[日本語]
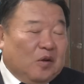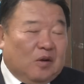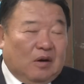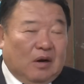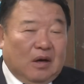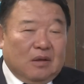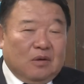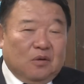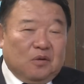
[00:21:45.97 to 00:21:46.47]

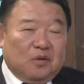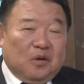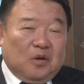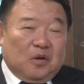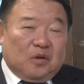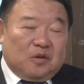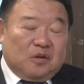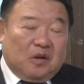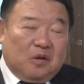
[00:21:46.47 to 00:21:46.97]
あの
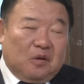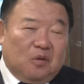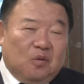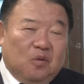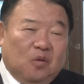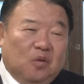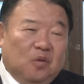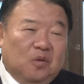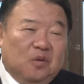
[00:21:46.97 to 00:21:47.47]

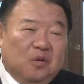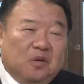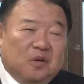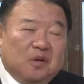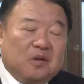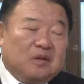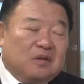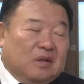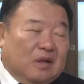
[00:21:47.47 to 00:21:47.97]
ネオコンっ
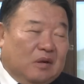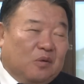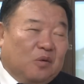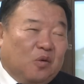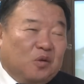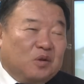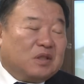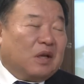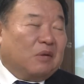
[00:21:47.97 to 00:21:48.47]
て
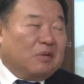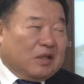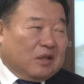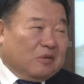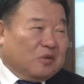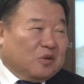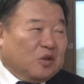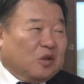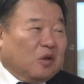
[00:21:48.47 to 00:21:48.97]

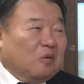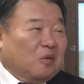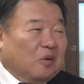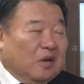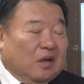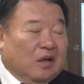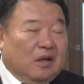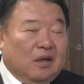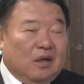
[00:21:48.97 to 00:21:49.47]
ネオコンサバティブっつっても
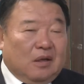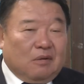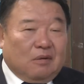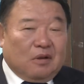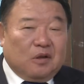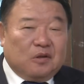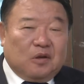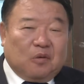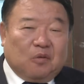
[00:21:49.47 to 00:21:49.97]
ね
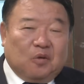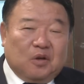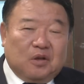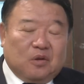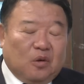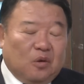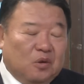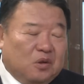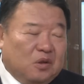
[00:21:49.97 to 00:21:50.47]
私はこれ
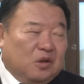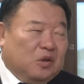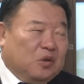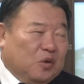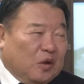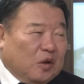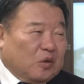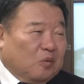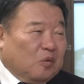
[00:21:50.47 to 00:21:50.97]

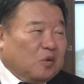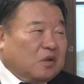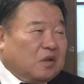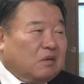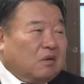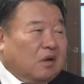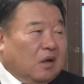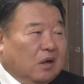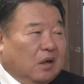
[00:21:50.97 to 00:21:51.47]
トロツキストだと思って
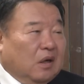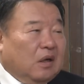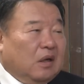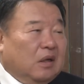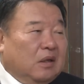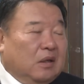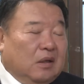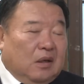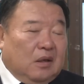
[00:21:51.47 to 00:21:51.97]
るから、
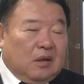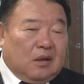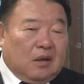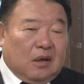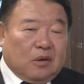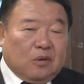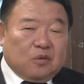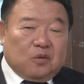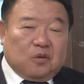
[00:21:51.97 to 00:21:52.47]
ええ、
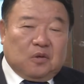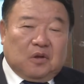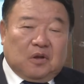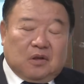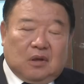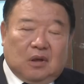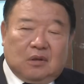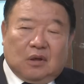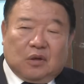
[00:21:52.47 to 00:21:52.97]
あの
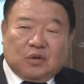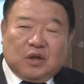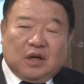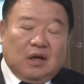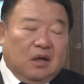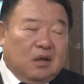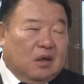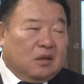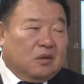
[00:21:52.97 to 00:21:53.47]
単なる世
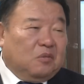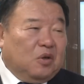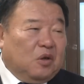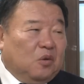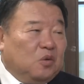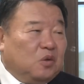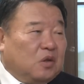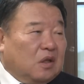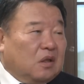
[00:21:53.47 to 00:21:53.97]
界革命
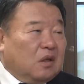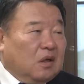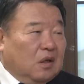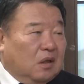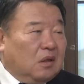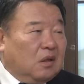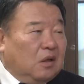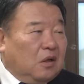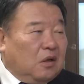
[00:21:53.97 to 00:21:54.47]
論者でね、
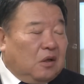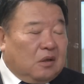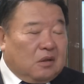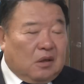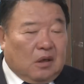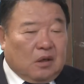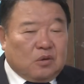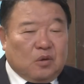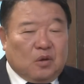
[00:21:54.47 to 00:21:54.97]
ええ、
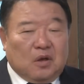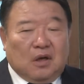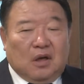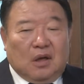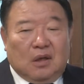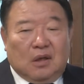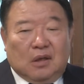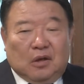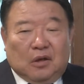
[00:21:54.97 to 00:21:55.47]
ただそれ
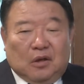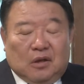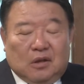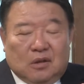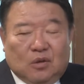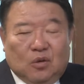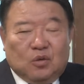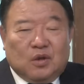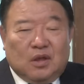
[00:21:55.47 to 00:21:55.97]
が
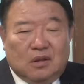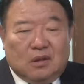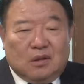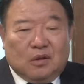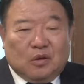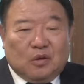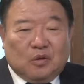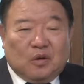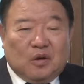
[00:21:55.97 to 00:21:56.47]
共産主
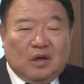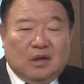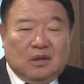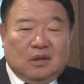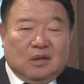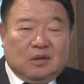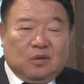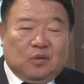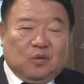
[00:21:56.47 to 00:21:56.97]
義を言わない
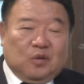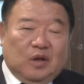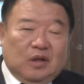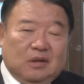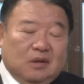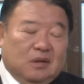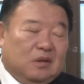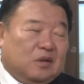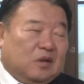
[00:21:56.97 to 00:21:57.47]
でそのな
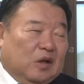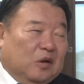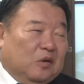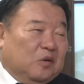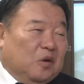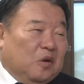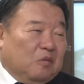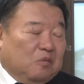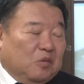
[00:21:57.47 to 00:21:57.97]
んていうんですか
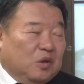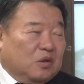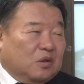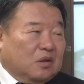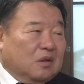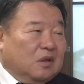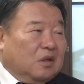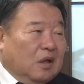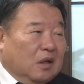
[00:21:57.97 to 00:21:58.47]
民主
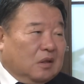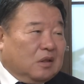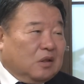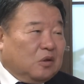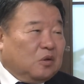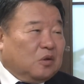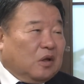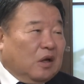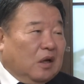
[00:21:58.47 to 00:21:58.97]
主義だ自
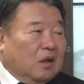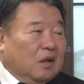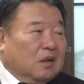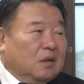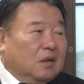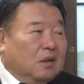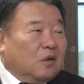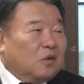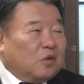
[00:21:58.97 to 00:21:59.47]
由だね、
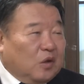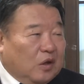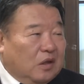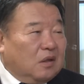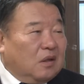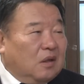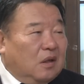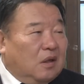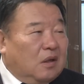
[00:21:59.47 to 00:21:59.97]

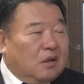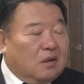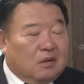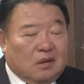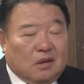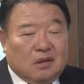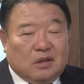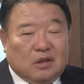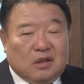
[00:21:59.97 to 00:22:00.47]

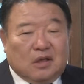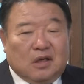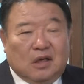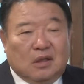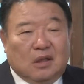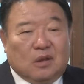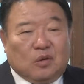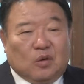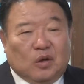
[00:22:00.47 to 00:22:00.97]
えー、人
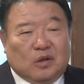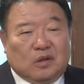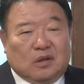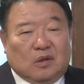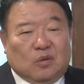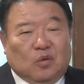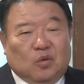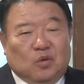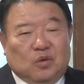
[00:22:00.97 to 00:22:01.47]
権だとか言って
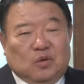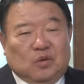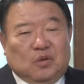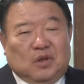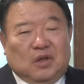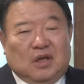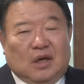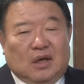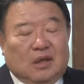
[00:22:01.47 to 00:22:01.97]
こういう
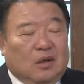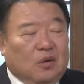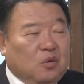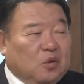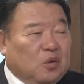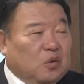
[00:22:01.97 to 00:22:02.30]
いい加減なこと